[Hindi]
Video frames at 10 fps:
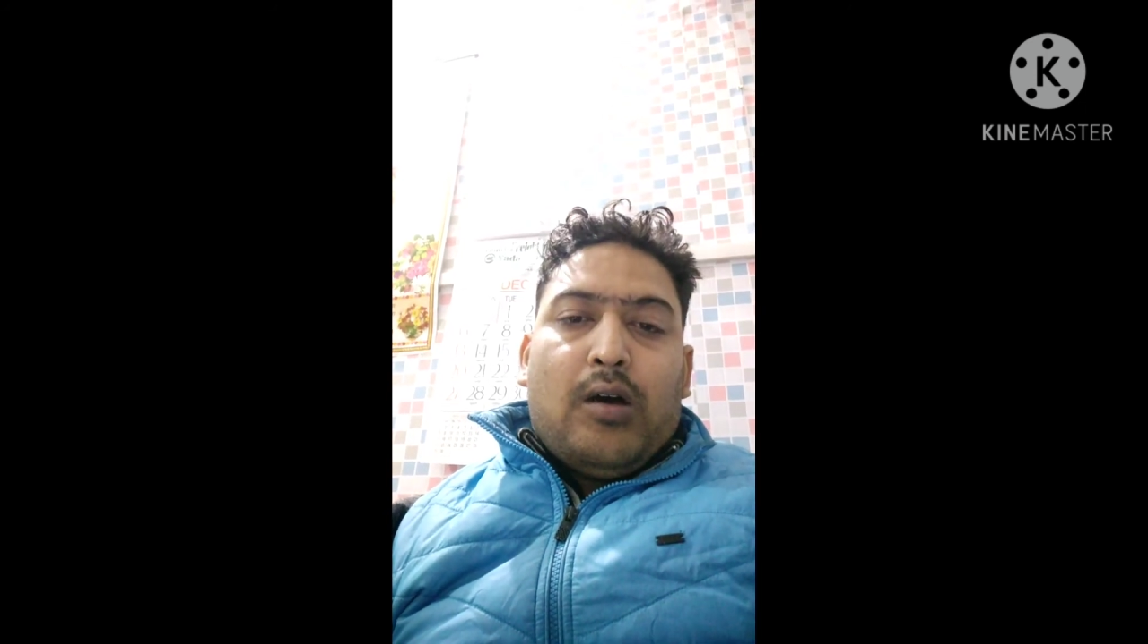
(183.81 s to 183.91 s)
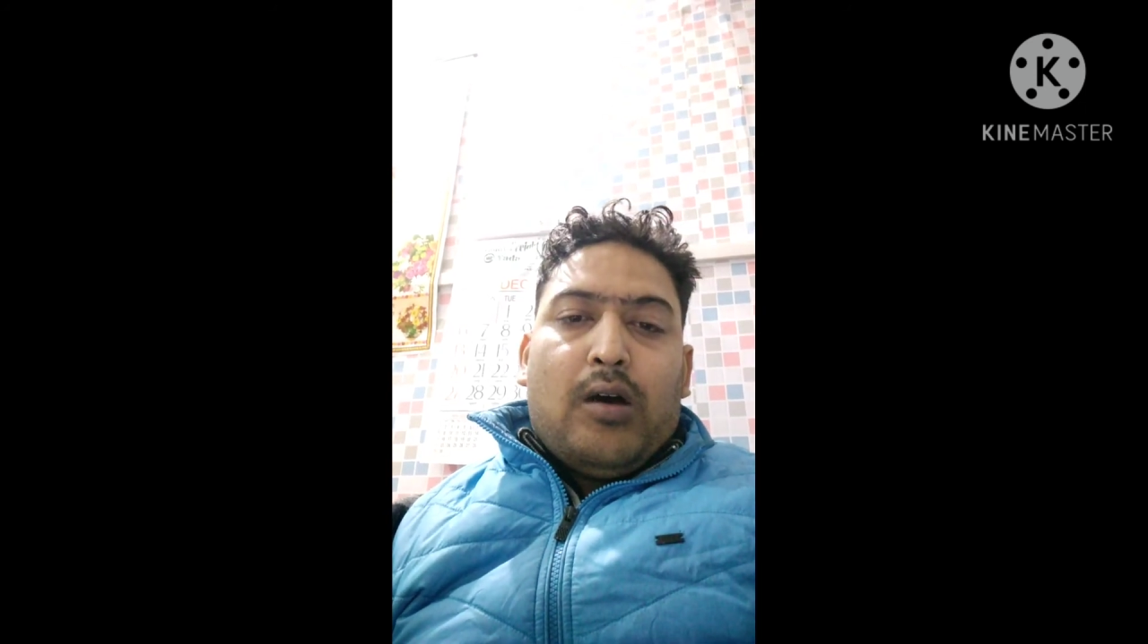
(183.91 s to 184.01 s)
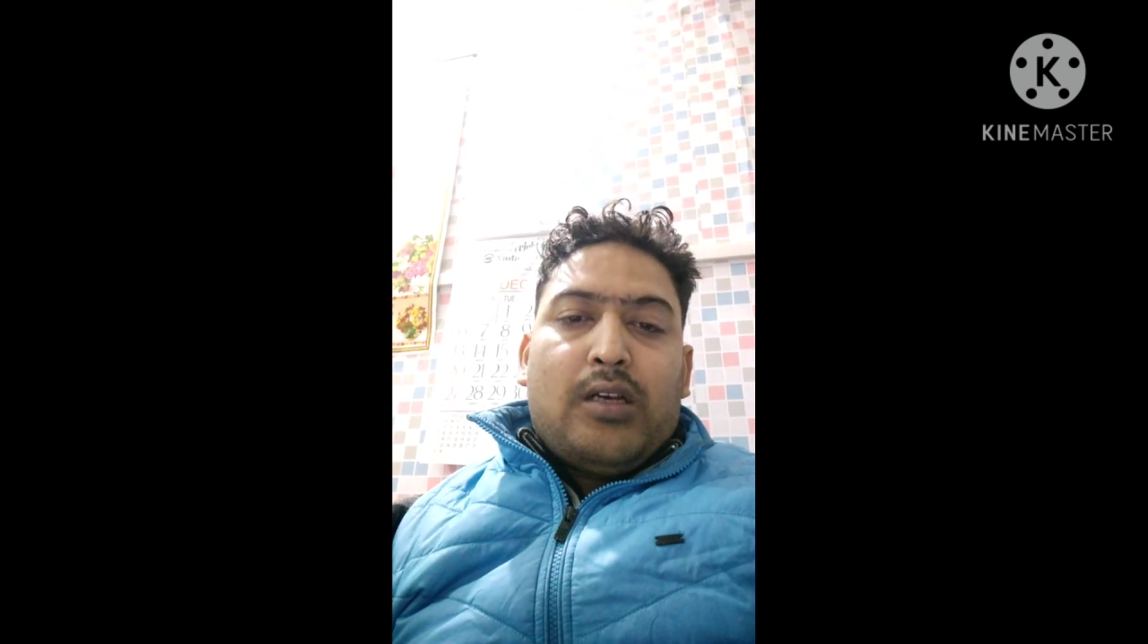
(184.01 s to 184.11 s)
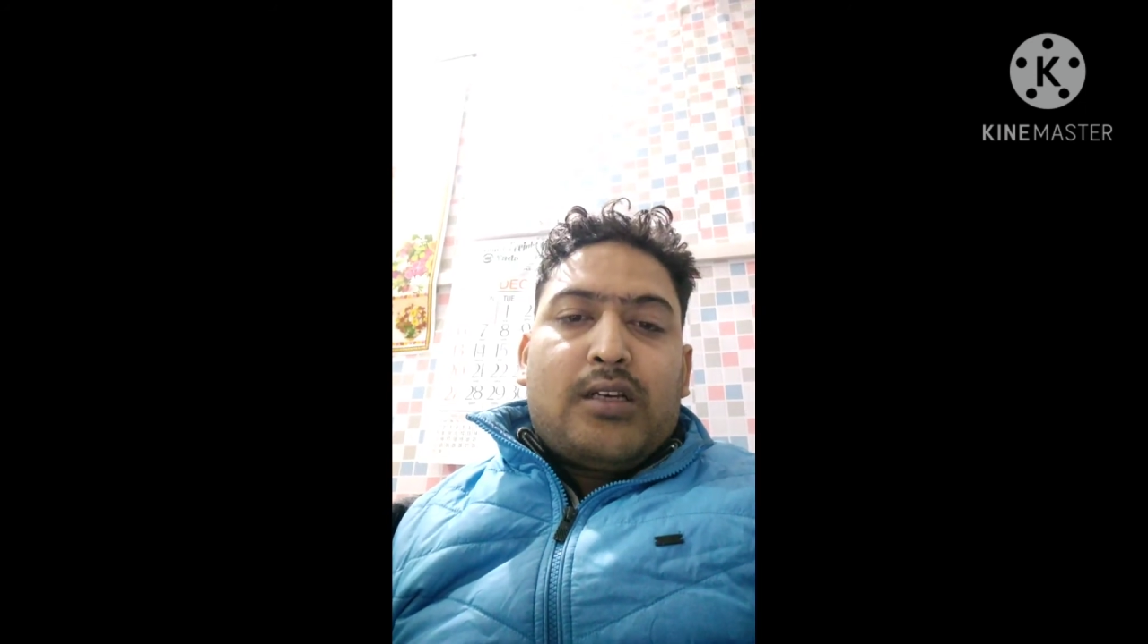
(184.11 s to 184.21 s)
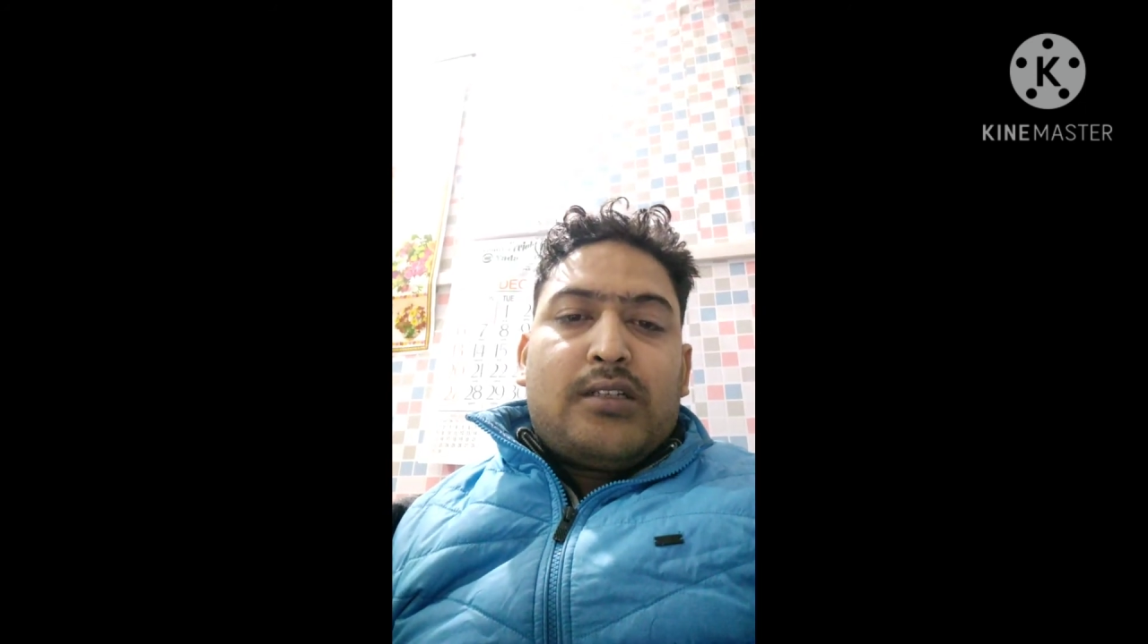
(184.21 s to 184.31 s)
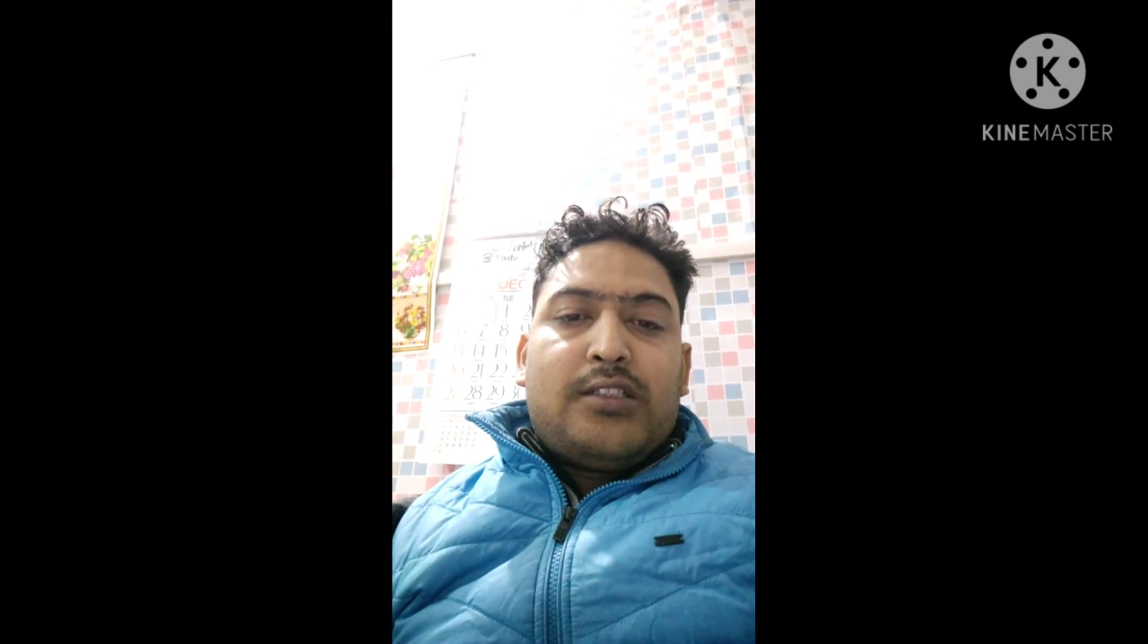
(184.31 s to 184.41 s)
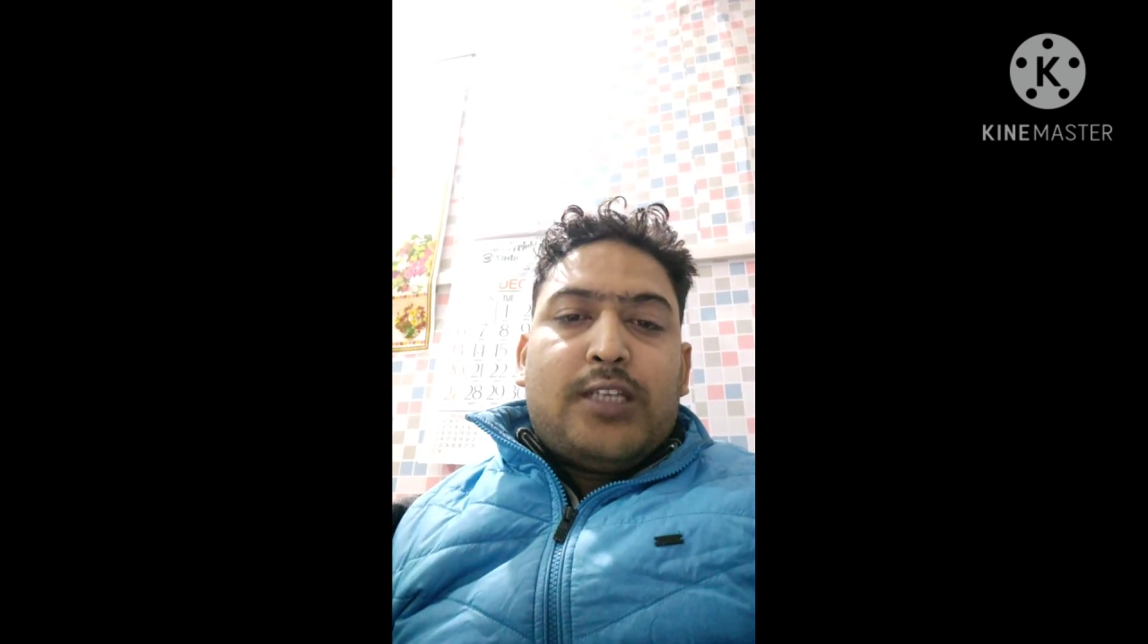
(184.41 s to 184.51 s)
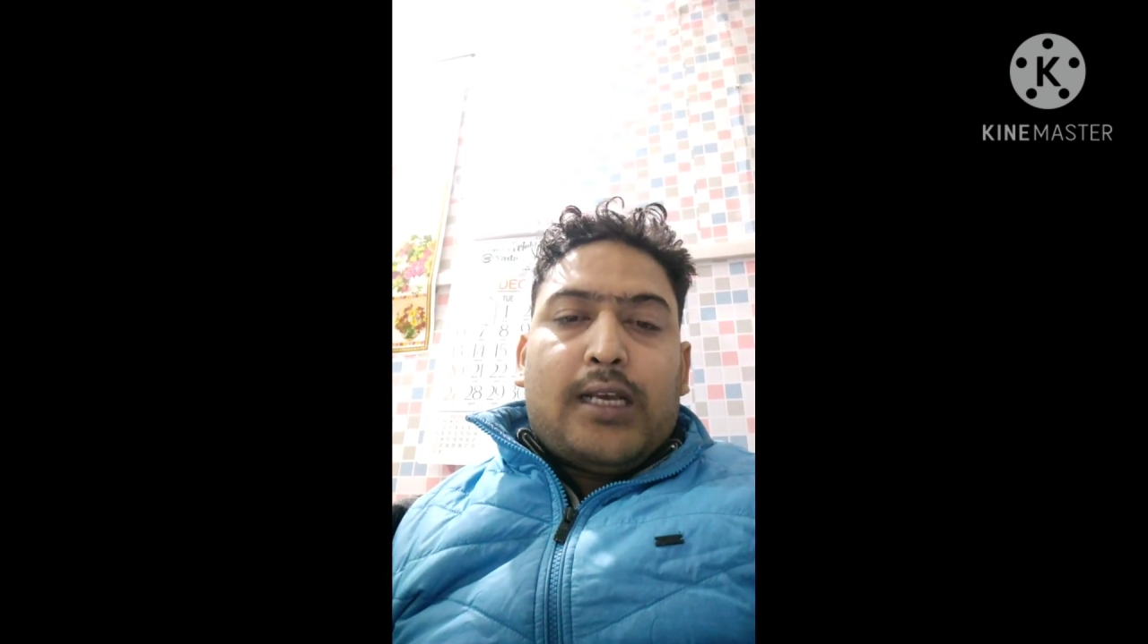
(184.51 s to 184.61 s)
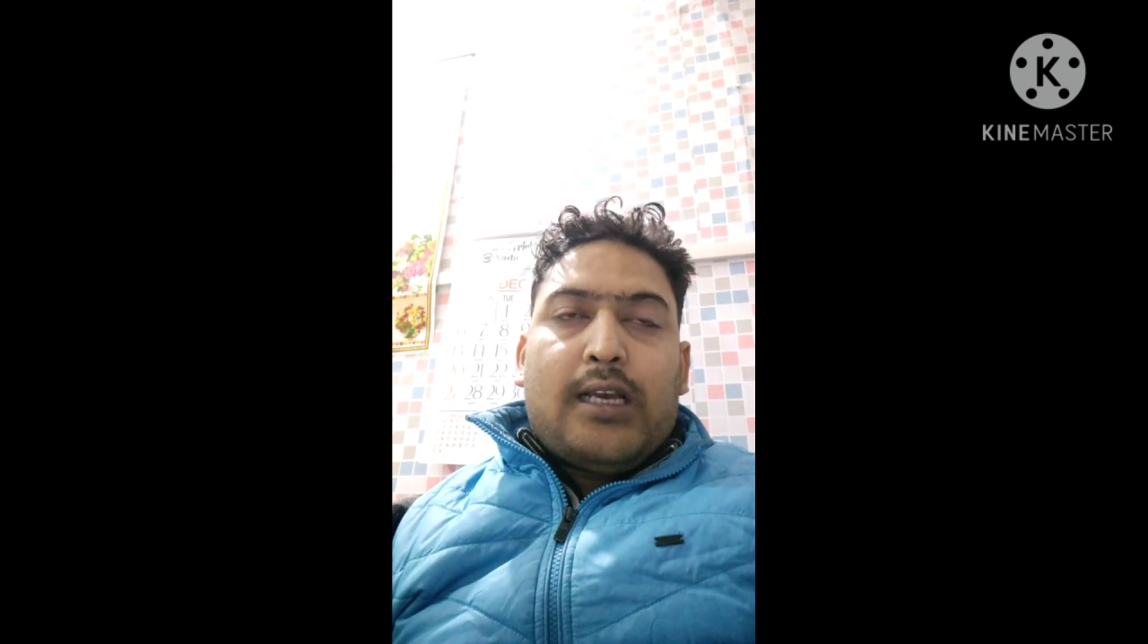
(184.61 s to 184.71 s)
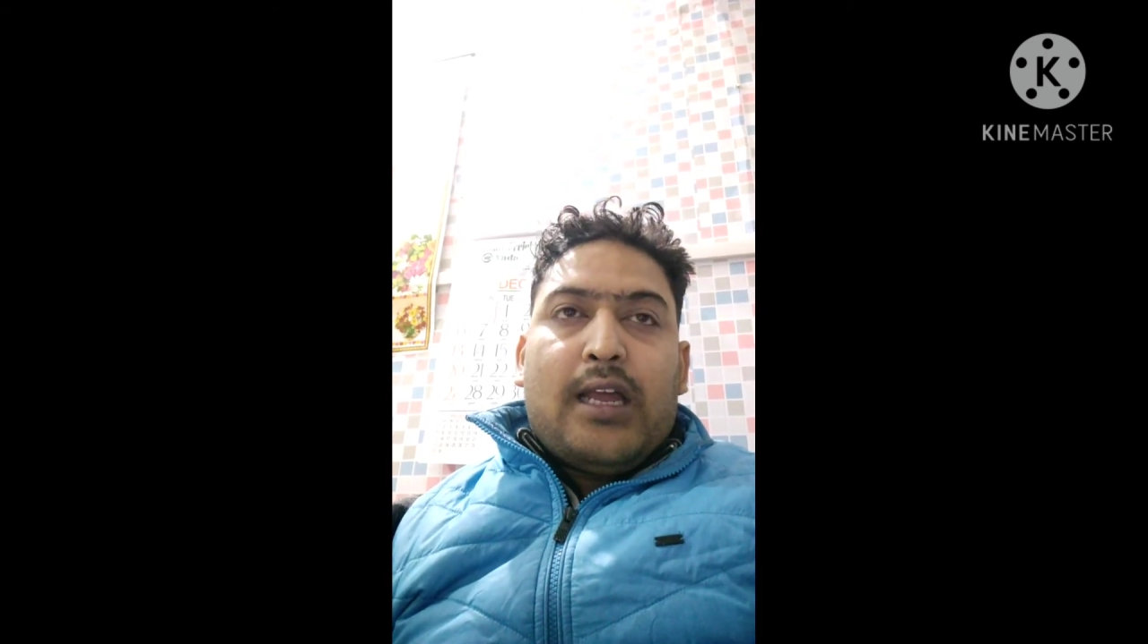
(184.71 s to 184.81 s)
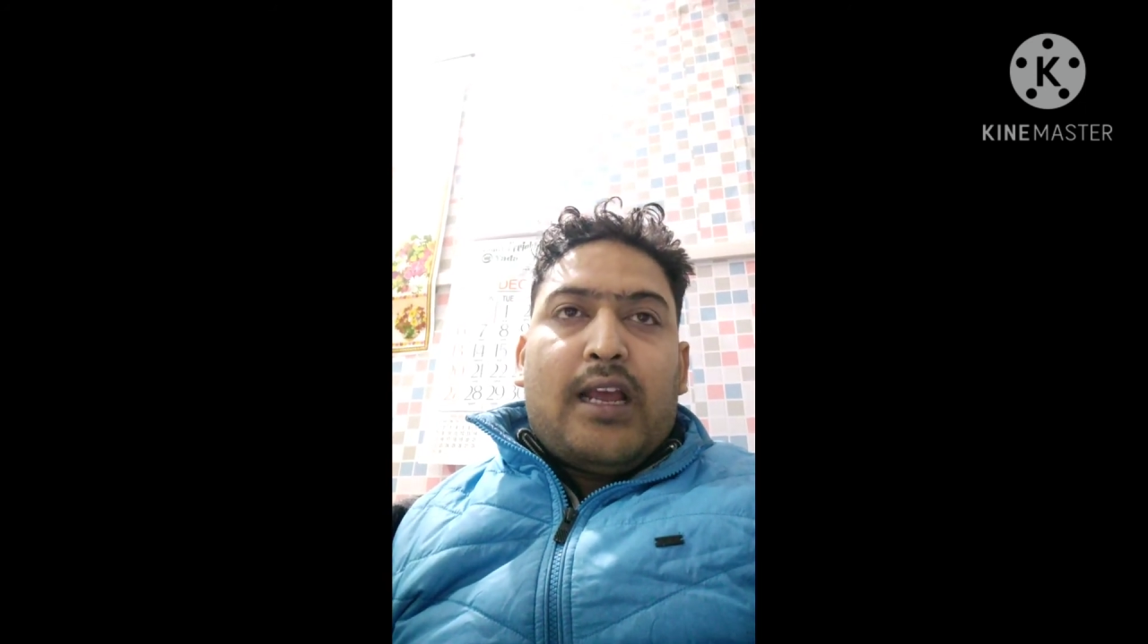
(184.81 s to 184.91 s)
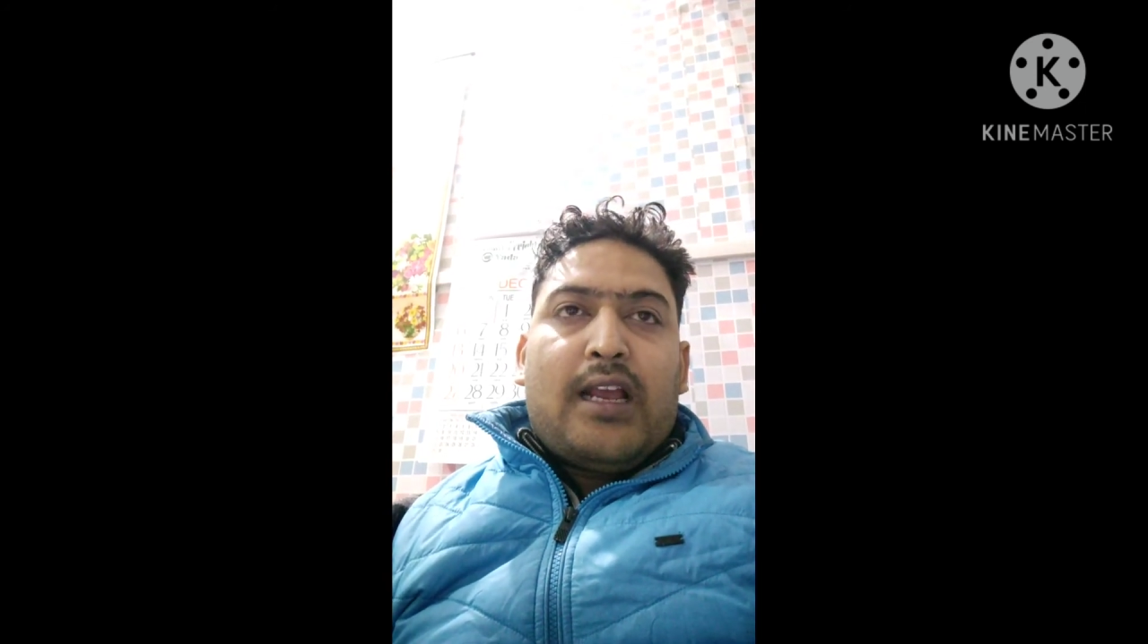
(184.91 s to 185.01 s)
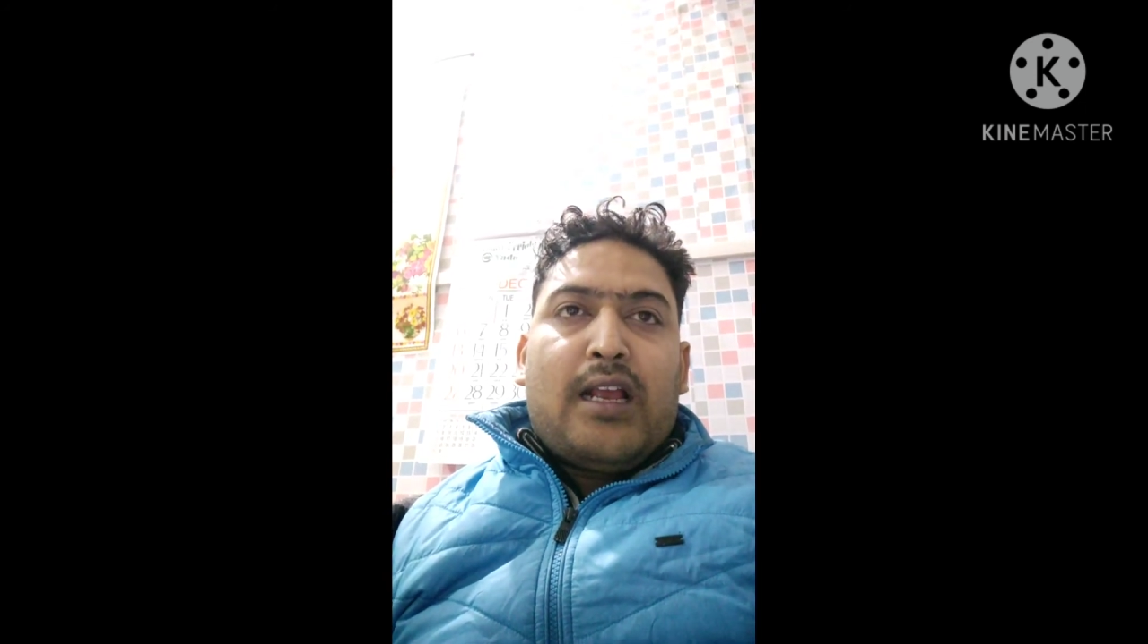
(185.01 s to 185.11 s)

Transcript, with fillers: और चक्कर